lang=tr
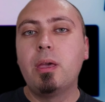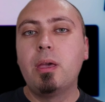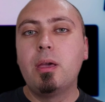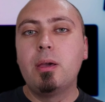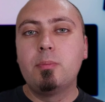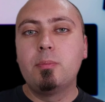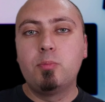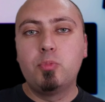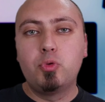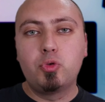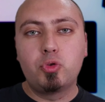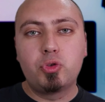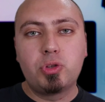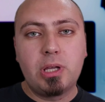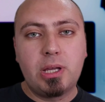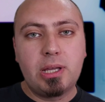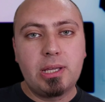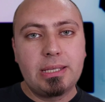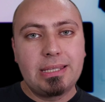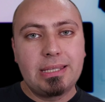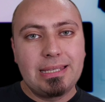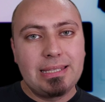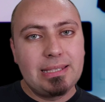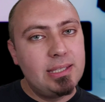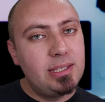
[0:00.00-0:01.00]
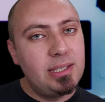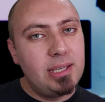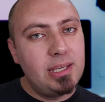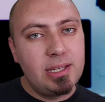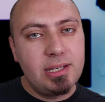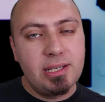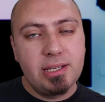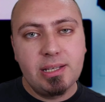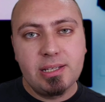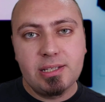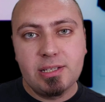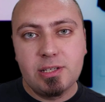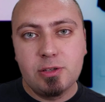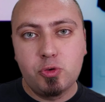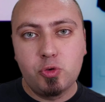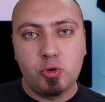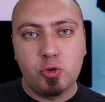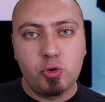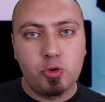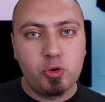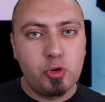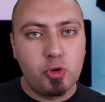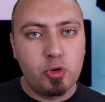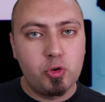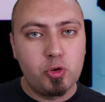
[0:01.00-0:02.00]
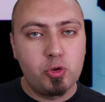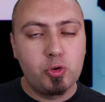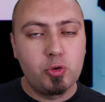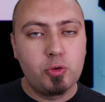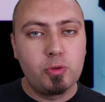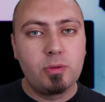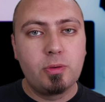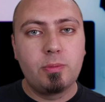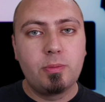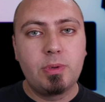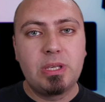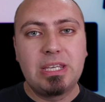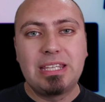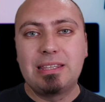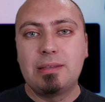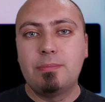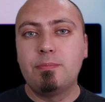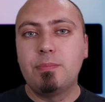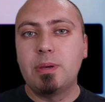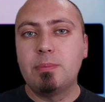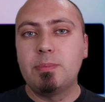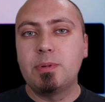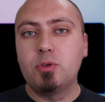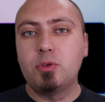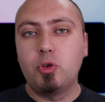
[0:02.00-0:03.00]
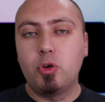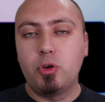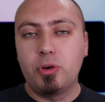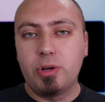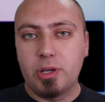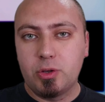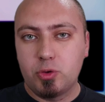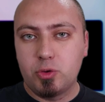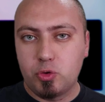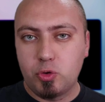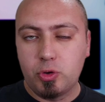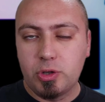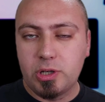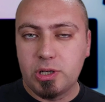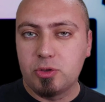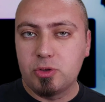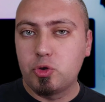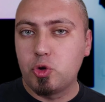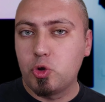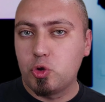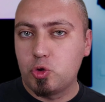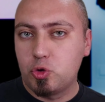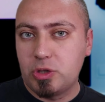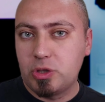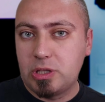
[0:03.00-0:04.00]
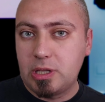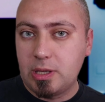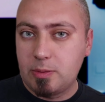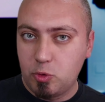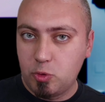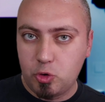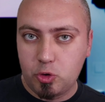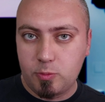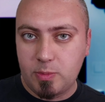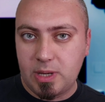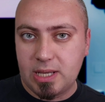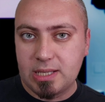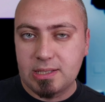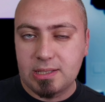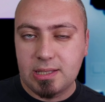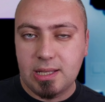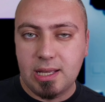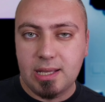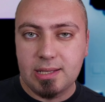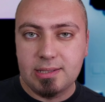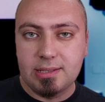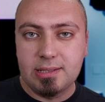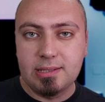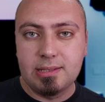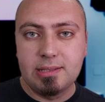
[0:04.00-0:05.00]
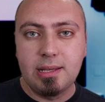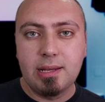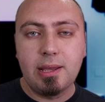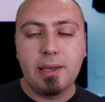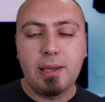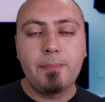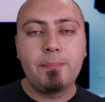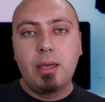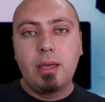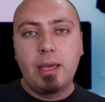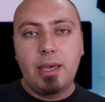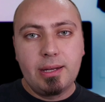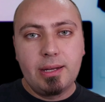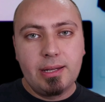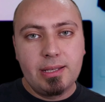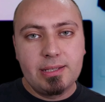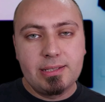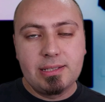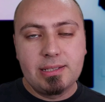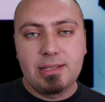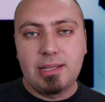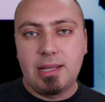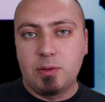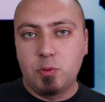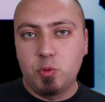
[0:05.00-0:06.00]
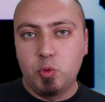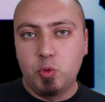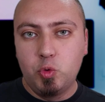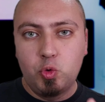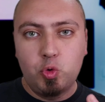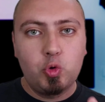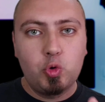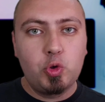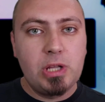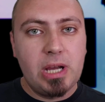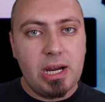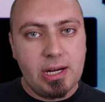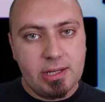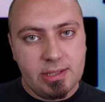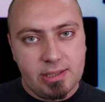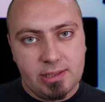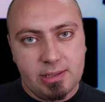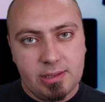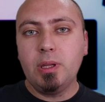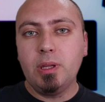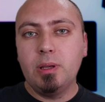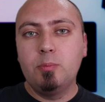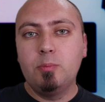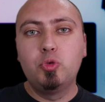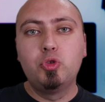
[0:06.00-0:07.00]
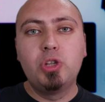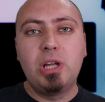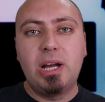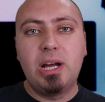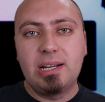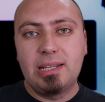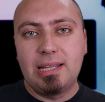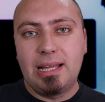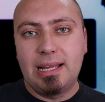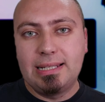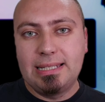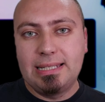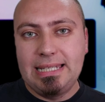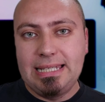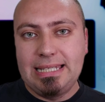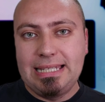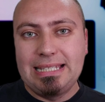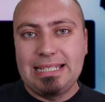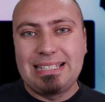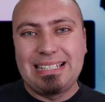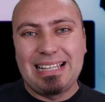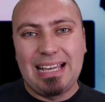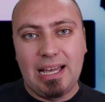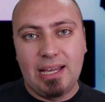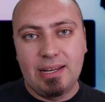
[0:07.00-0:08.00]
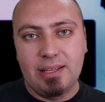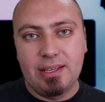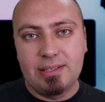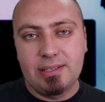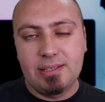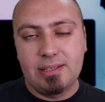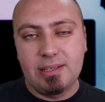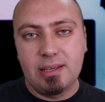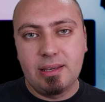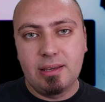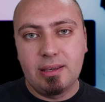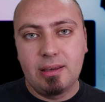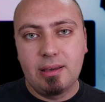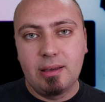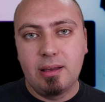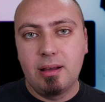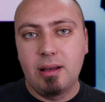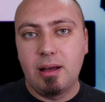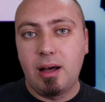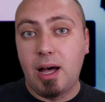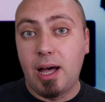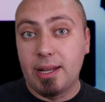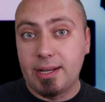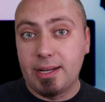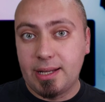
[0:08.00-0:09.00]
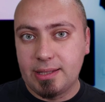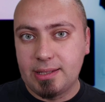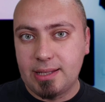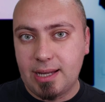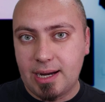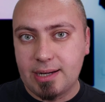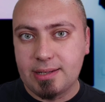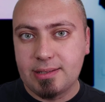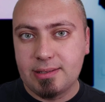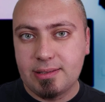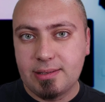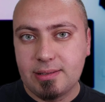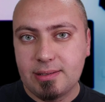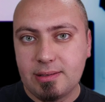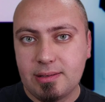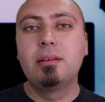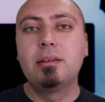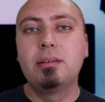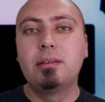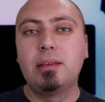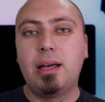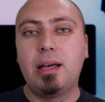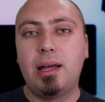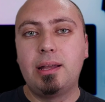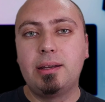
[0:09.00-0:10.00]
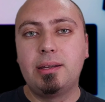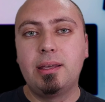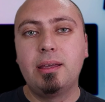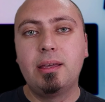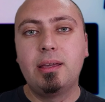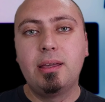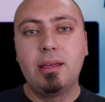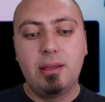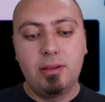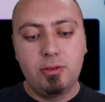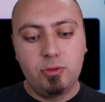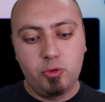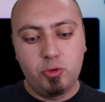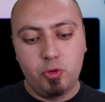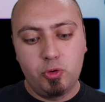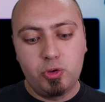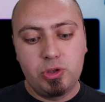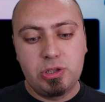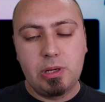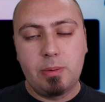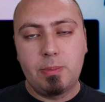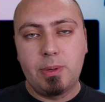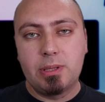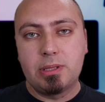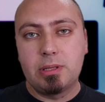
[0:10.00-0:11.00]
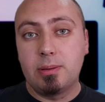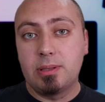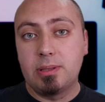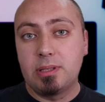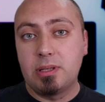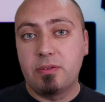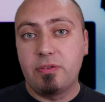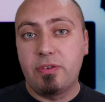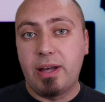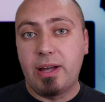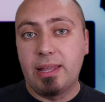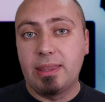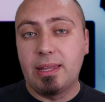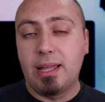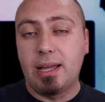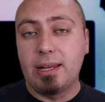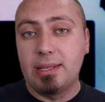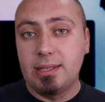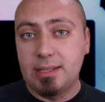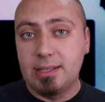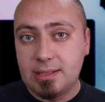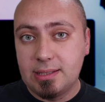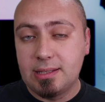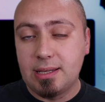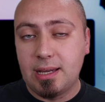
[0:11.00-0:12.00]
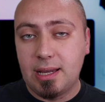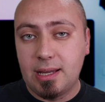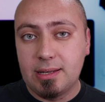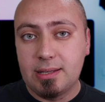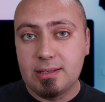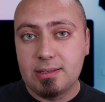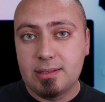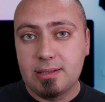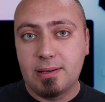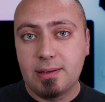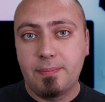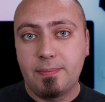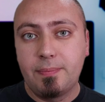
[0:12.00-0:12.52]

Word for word: Burada gidin yeni nesil soru çözün, gidin MEB'in örnek sorularını çözün demiyorum asla sizlere. En azından 3 ders, bunlardan 2 tanesi ana ders yani Türkçe matematik fenden 2 tanesi,